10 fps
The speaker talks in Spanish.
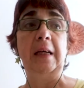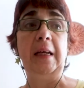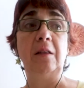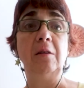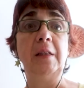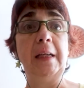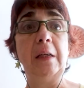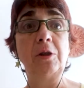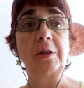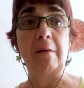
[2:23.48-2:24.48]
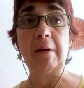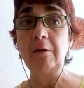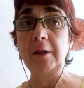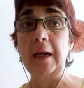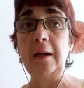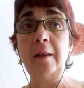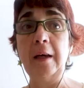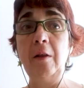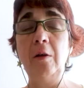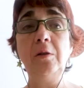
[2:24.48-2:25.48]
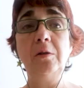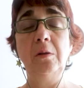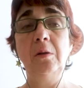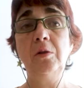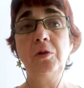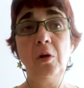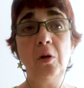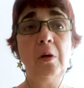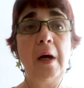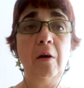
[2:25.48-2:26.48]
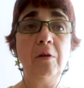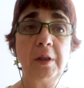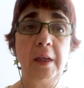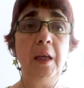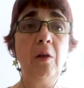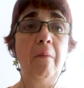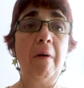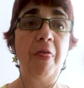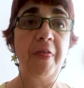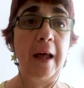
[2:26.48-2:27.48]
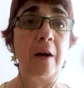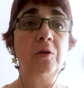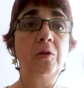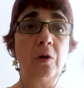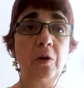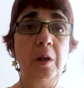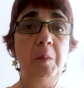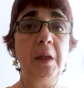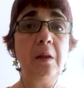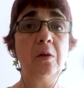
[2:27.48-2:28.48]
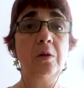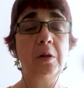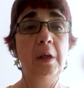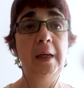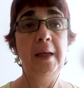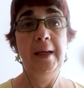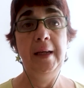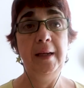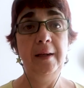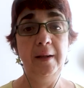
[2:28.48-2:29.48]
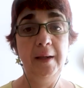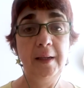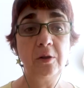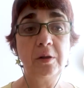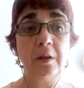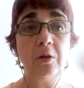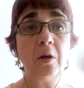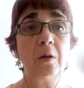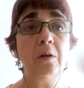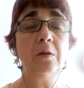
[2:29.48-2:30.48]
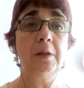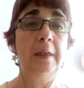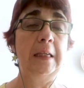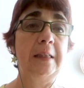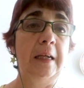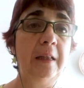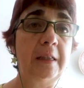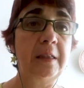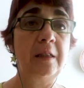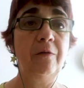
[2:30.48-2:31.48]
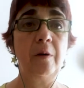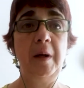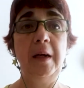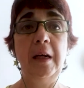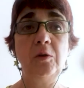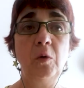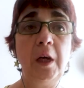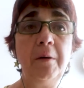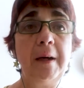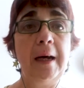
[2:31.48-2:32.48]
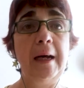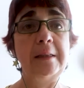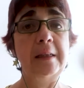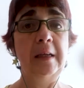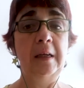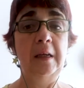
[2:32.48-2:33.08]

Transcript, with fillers: en donde los trabajos realizados no solo han conseguido avanzar los conocimientos en, en, esos entornos, en las calizas que se forman en las cuevas,